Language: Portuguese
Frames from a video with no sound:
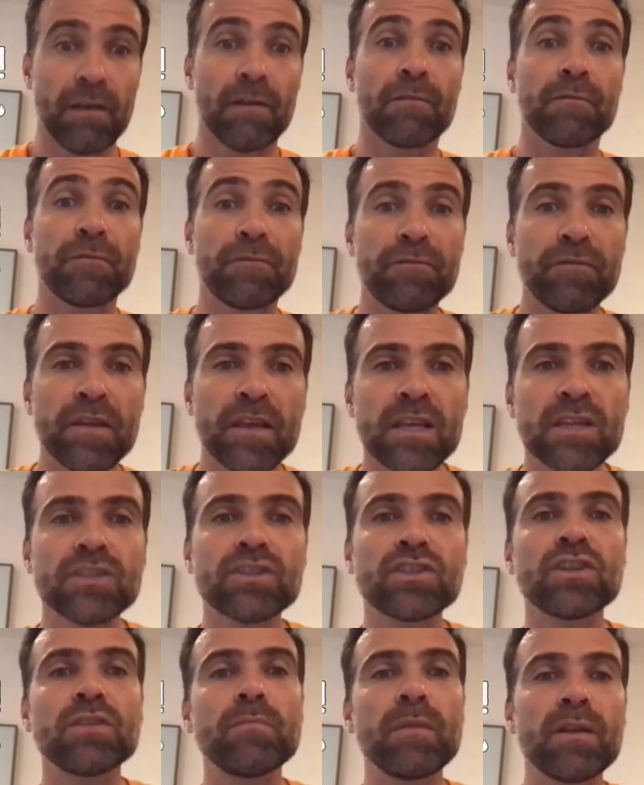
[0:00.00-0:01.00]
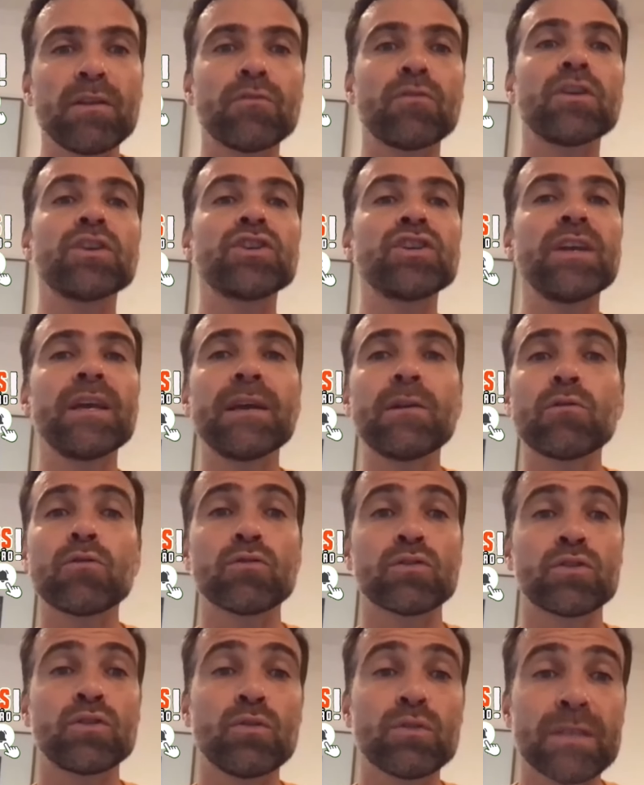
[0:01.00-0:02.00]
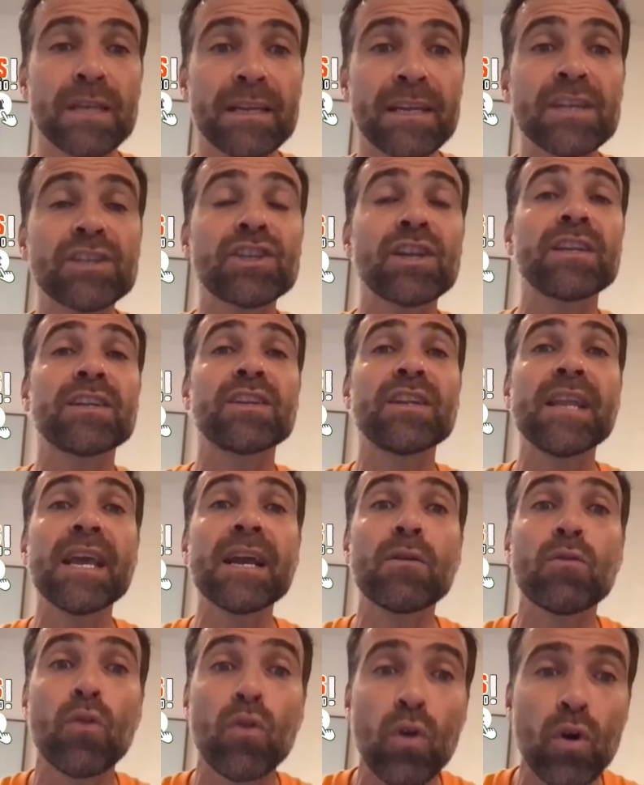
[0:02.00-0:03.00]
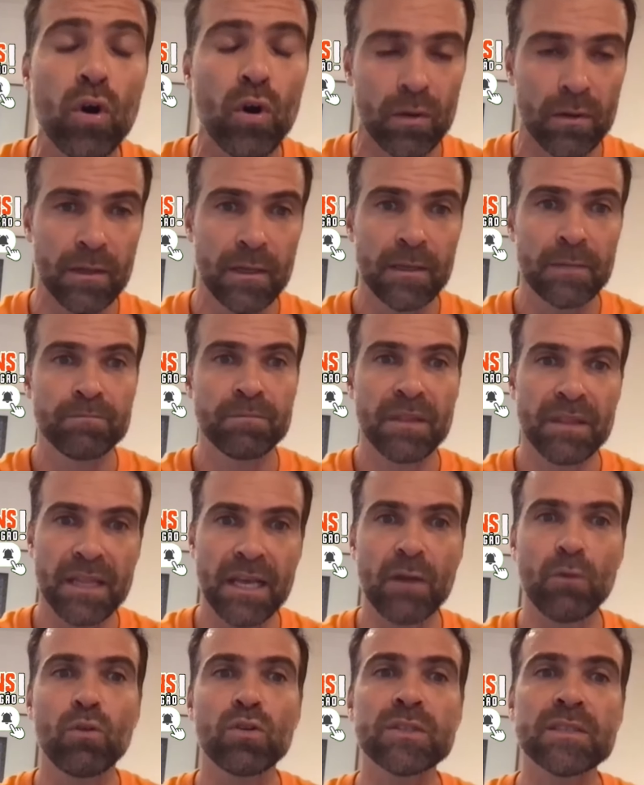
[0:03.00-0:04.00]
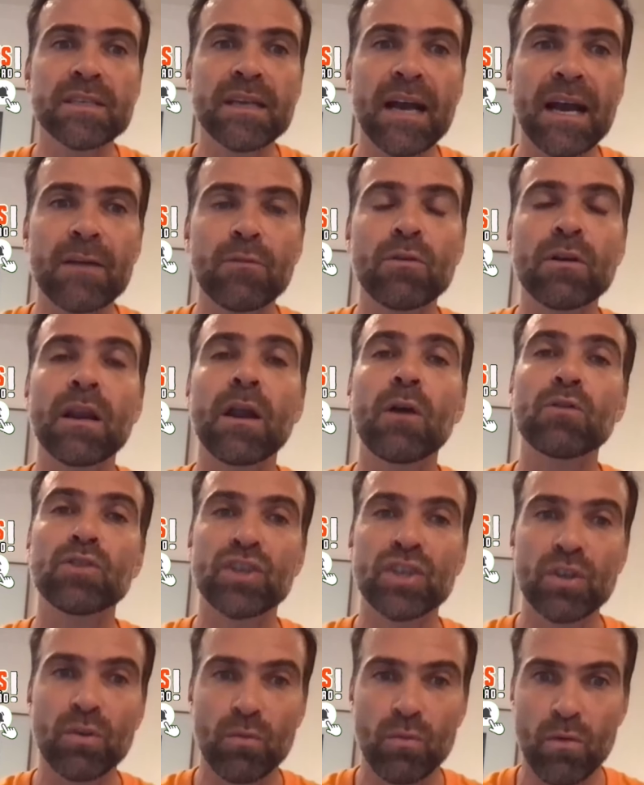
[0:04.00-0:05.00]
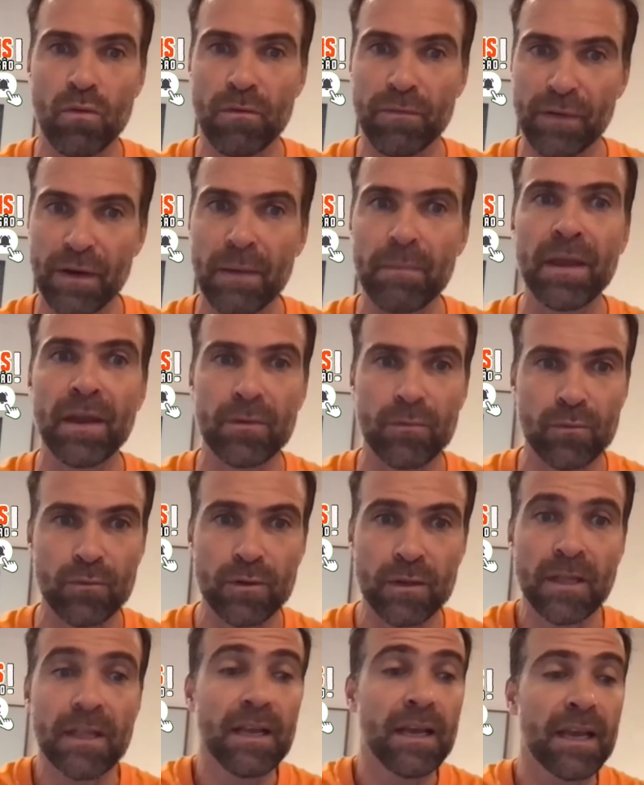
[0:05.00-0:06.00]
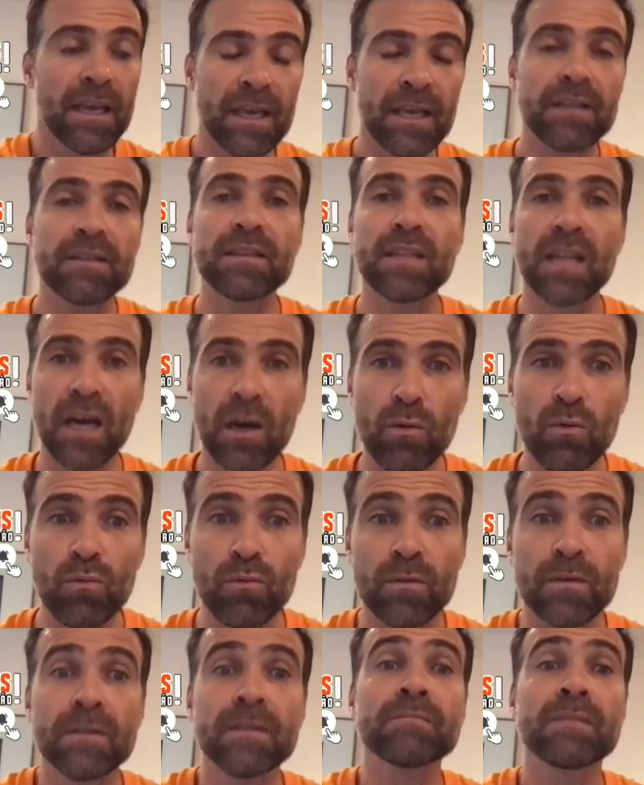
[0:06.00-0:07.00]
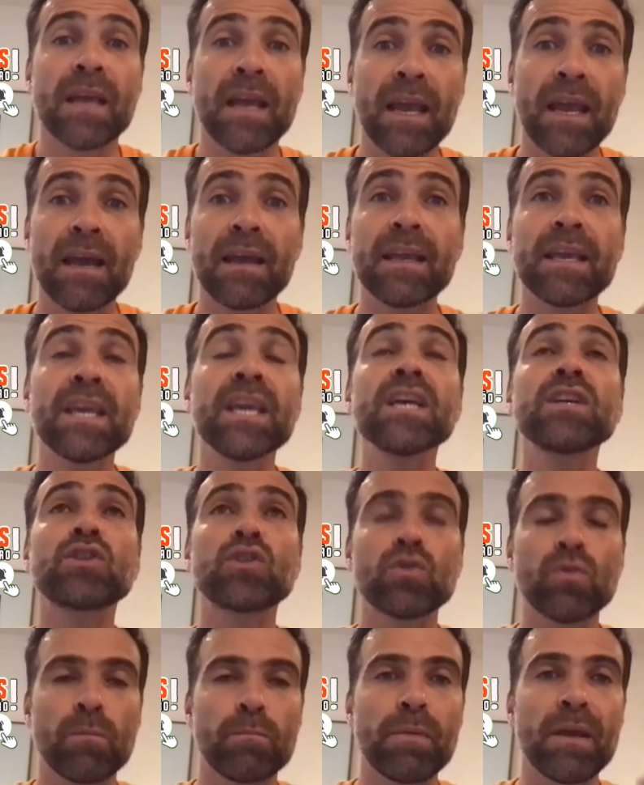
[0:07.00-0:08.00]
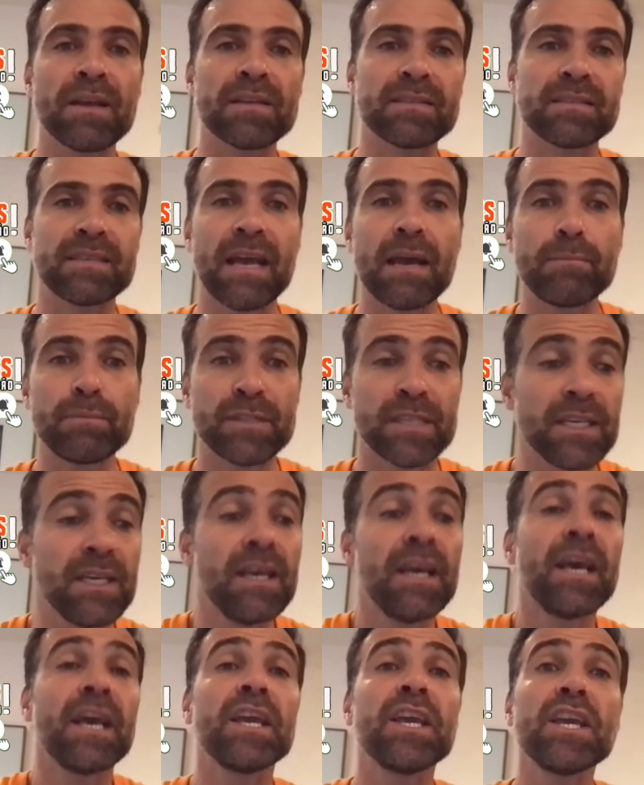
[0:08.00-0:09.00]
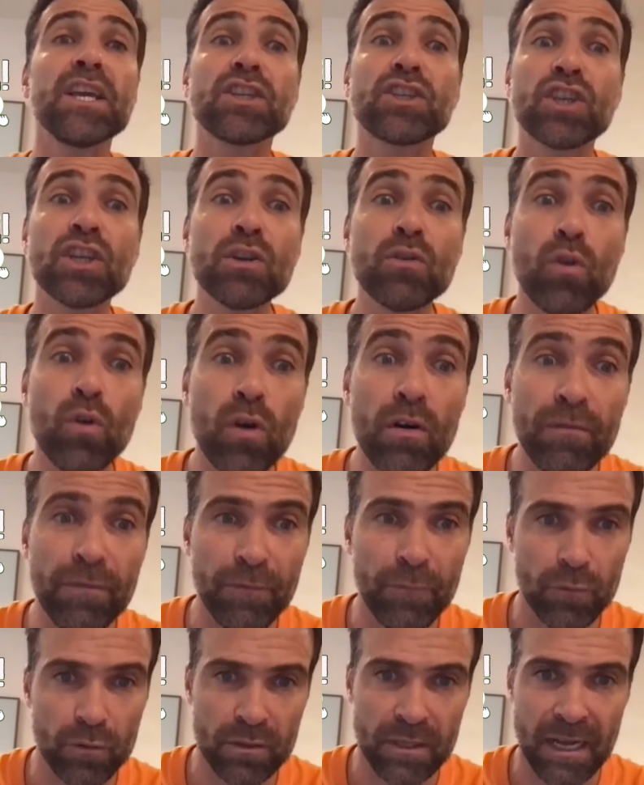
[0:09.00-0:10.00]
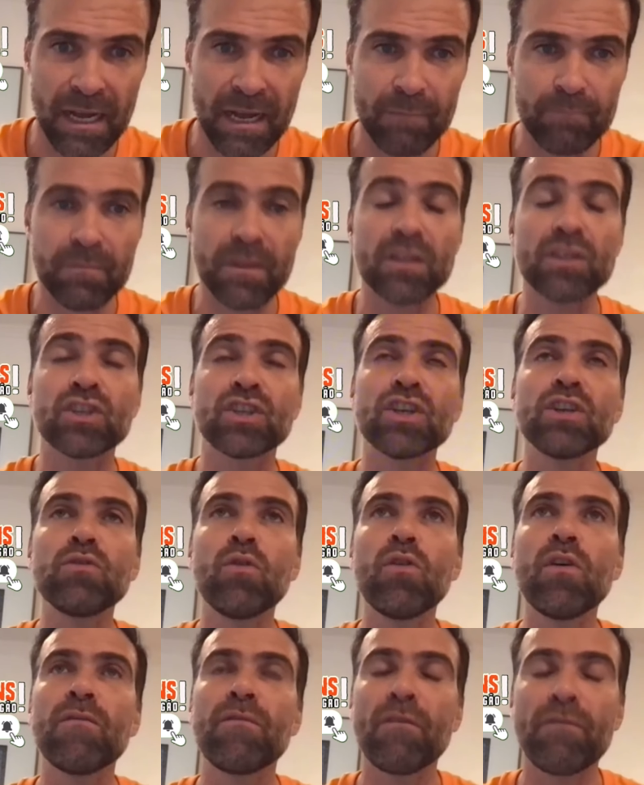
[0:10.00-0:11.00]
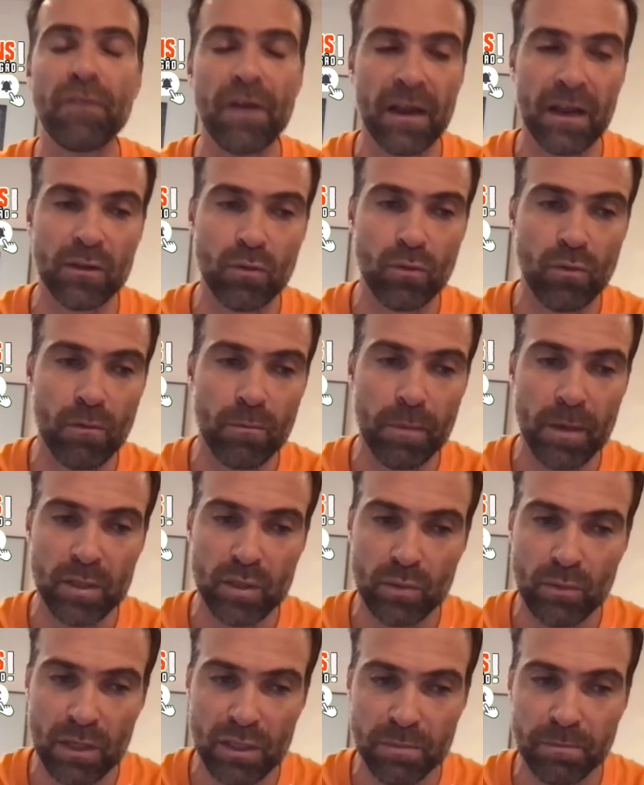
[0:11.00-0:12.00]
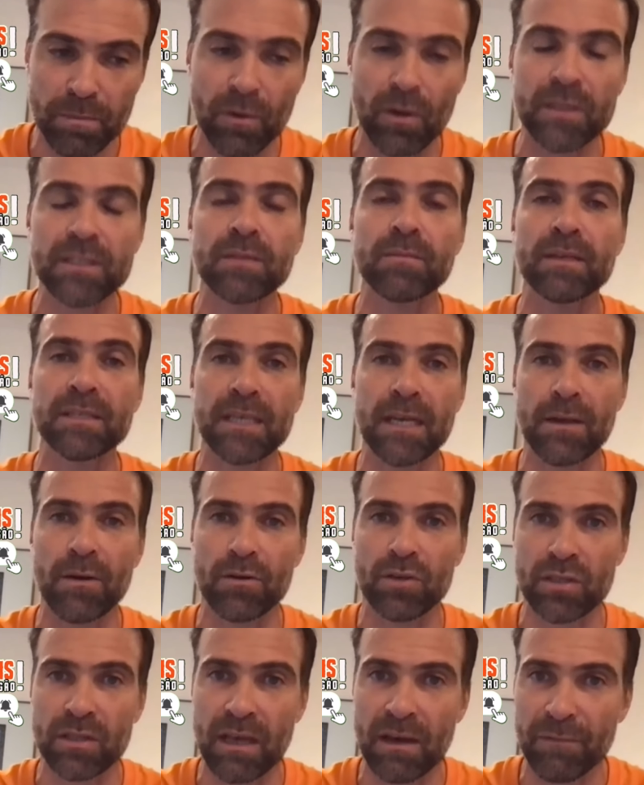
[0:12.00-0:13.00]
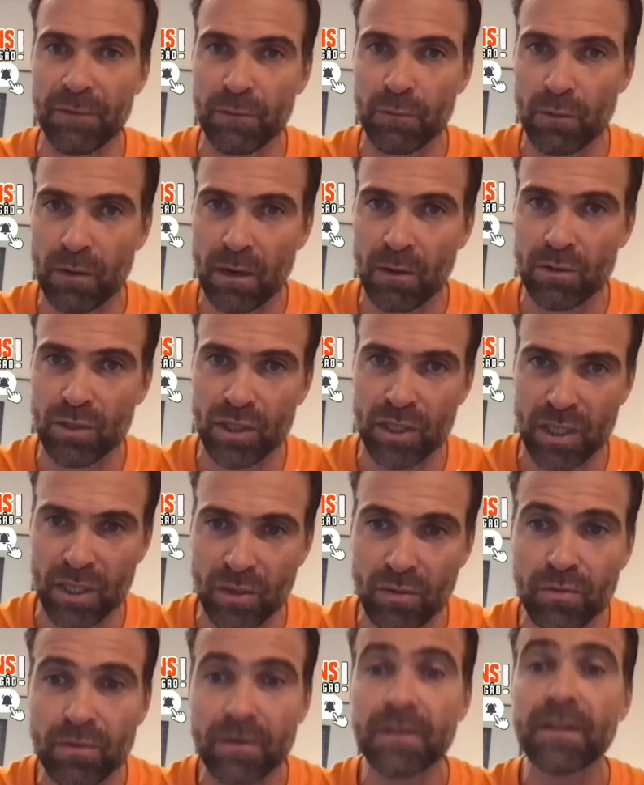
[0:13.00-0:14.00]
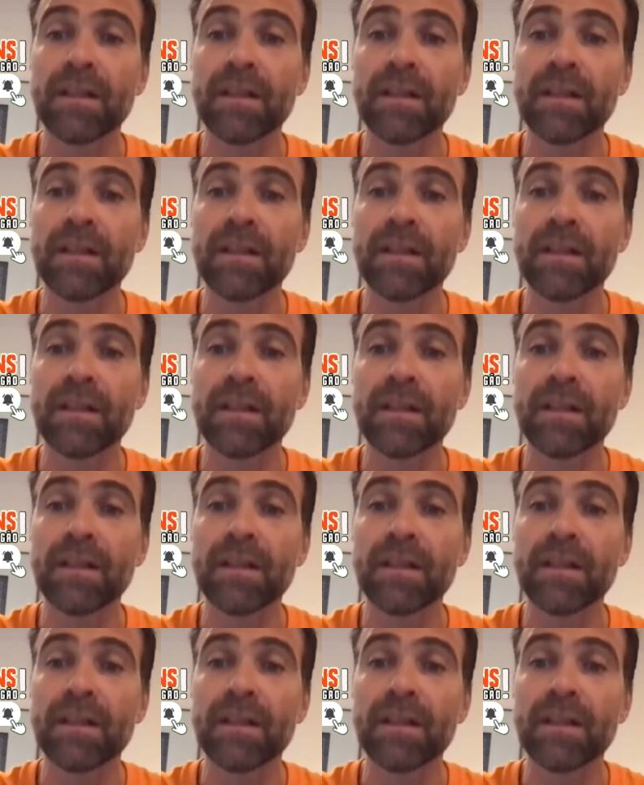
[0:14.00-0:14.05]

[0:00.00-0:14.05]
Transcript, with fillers: 20 milhões de euros. E o Zenit negou negociar o Claudinho com o Flamengo. Então, é, isso percebe-se, e de novo, tá? De novo, falando com pessoas próximas aí ao staff do Claudinho,